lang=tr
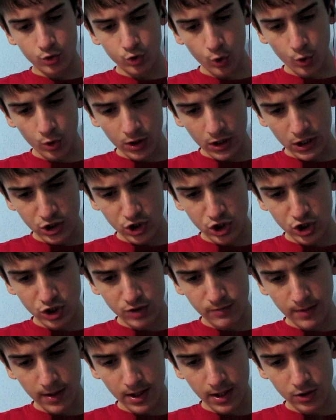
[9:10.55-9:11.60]

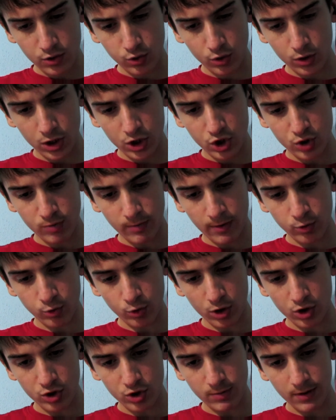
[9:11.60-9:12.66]
Sonracığıma, sonracığıma,
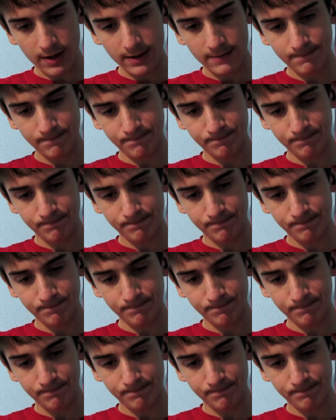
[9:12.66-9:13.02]
sonracığıma.